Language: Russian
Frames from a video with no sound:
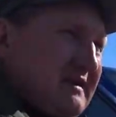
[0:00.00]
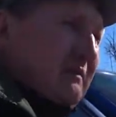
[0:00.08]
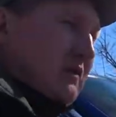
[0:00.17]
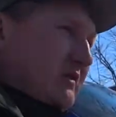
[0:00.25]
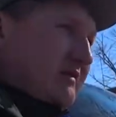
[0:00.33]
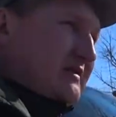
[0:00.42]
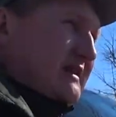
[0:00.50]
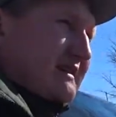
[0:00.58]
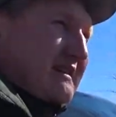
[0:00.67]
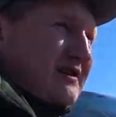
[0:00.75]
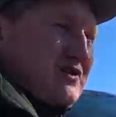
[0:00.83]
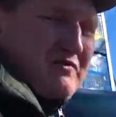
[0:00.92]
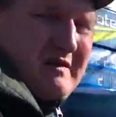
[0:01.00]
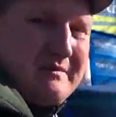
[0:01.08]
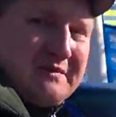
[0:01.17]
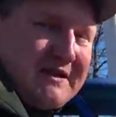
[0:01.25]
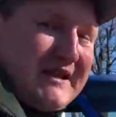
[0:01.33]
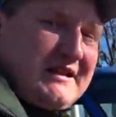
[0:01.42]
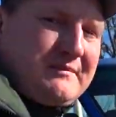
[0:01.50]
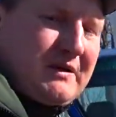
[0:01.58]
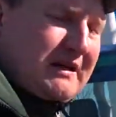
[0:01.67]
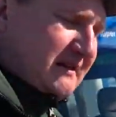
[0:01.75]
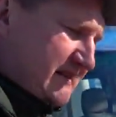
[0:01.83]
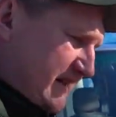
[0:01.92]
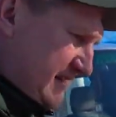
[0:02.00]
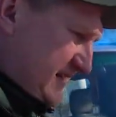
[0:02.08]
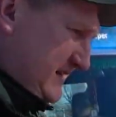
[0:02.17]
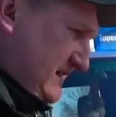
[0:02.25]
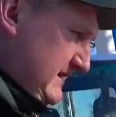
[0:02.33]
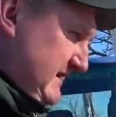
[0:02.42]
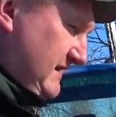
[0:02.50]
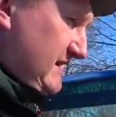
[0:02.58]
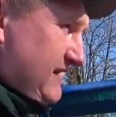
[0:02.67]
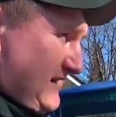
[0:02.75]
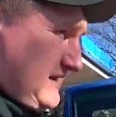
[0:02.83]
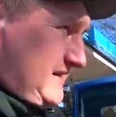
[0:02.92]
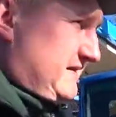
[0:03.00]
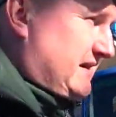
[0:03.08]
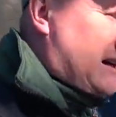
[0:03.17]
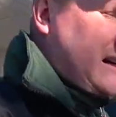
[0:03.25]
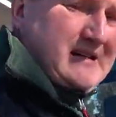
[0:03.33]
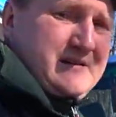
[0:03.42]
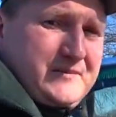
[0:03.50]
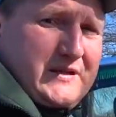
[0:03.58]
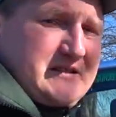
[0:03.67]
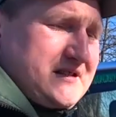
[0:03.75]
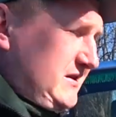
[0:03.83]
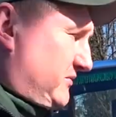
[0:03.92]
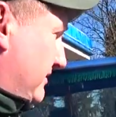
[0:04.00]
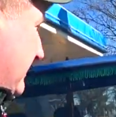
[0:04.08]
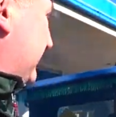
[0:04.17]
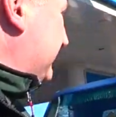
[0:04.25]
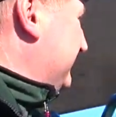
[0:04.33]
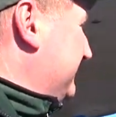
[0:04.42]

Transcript: немного взять. Хочу вам цены показать на бензин у нас.